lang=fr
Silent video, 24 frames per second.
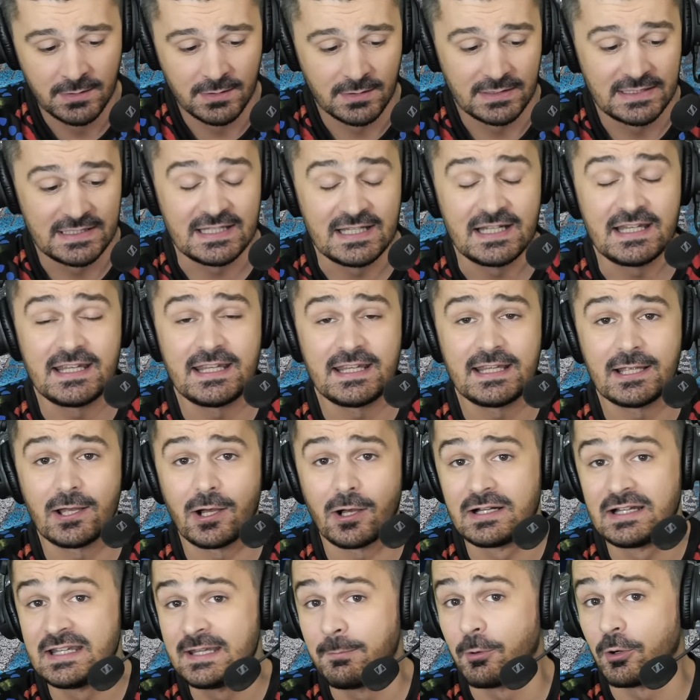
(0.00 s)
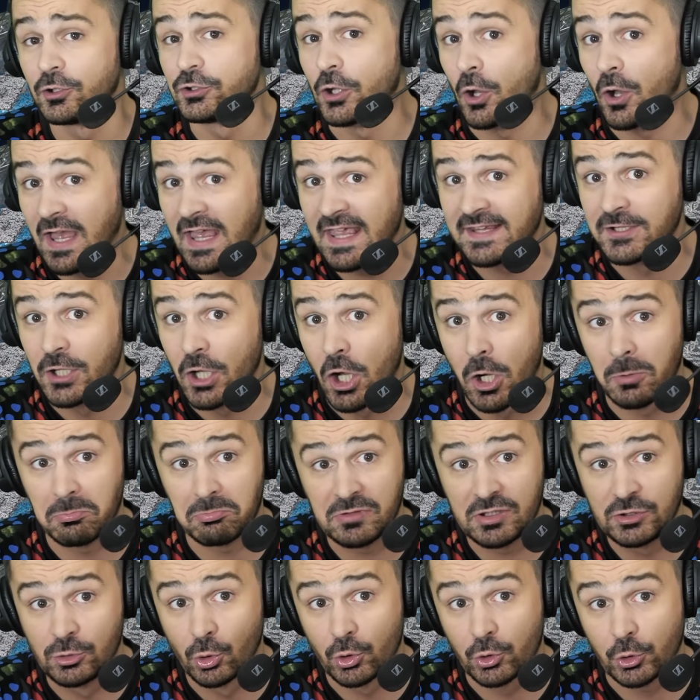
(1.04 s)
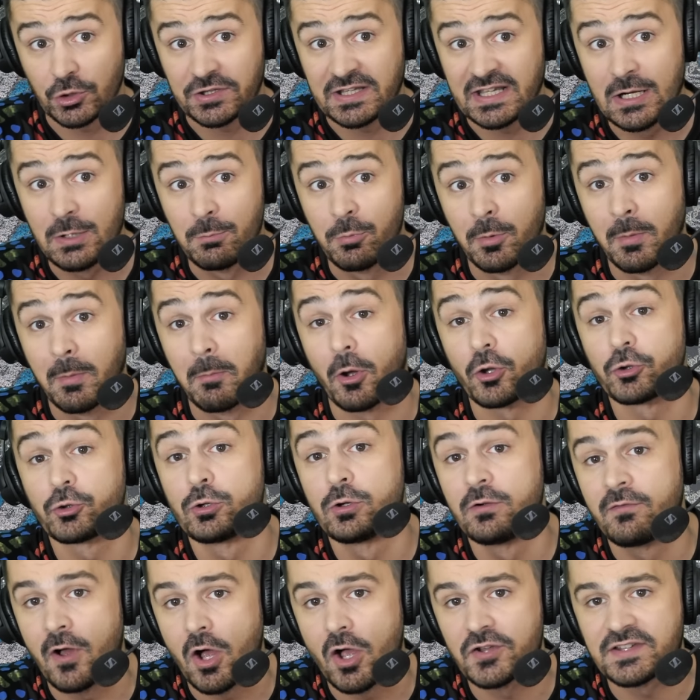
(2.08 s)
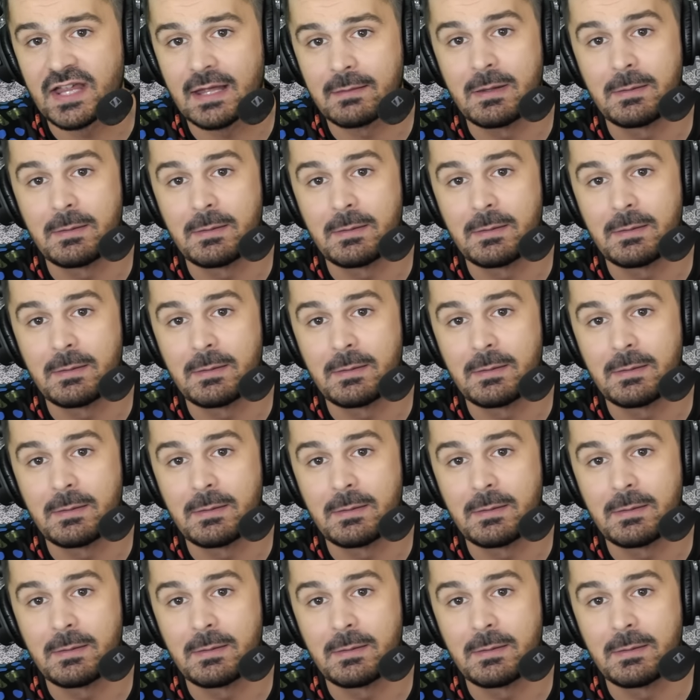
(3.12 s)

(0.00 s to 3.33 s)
Il est euh, libre dans un an, et donc ce serait le bon moment de le vendre, hein,